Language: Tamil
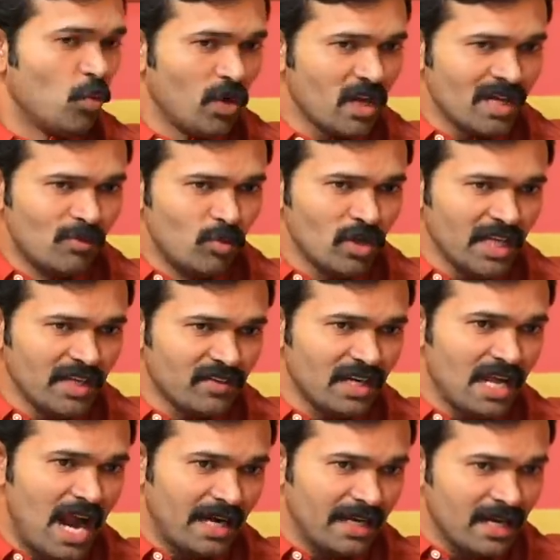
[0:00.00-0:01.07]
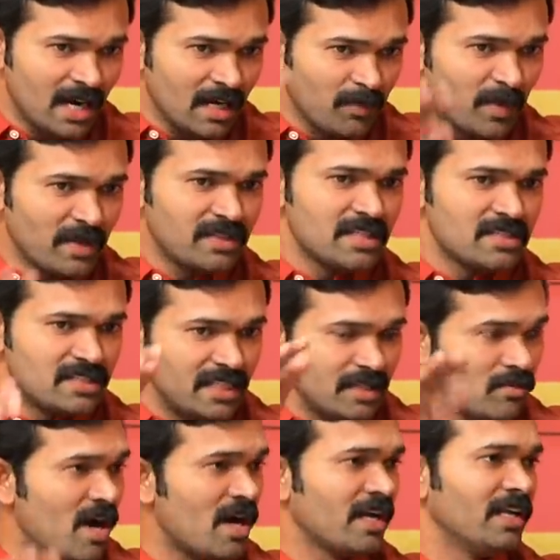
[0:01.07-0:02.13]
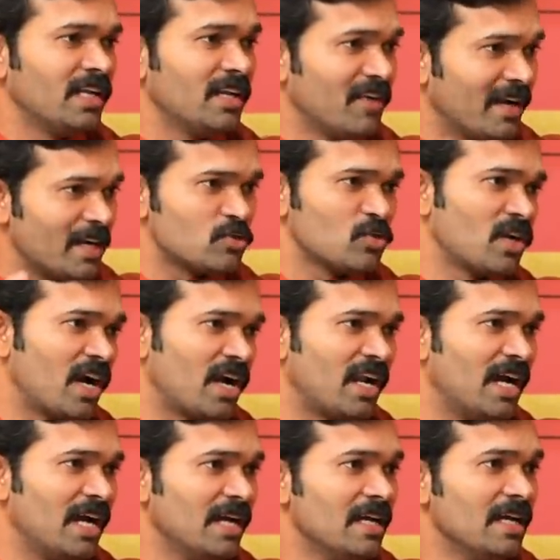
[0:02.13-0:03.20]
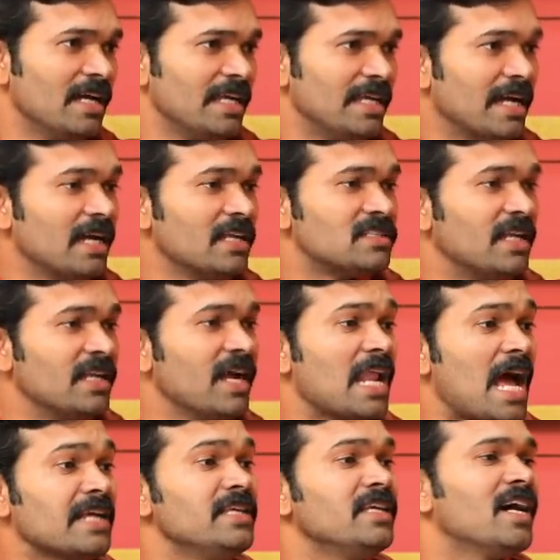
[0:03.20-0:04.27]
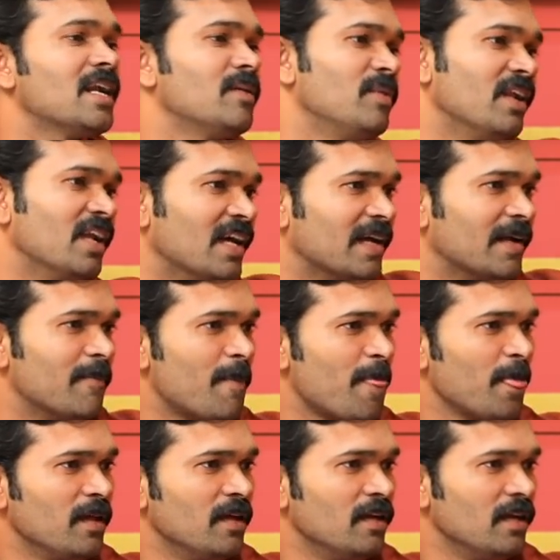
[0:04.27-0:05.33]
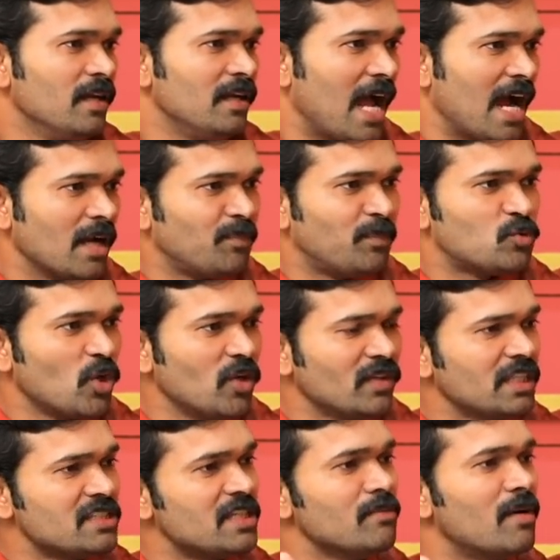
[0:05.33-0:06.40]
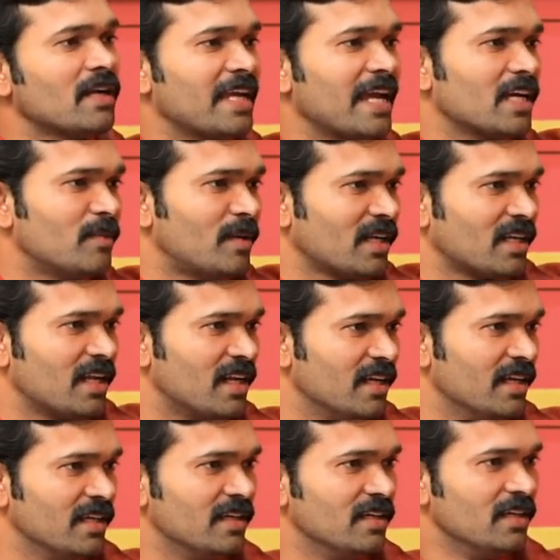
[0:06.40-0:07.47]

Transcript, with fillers: உலகம் முழுக்க இவர்களை அடையாளப்படுத்திய சீமான் இவங்க என்ன சொல்கிறாங்கன்னா எங்களுக்கு சரியான அங்கீகாரம் இல்லை நாங்கள் சொல்வதை சீமான் கேட்க மாட்டேங்கிறாரு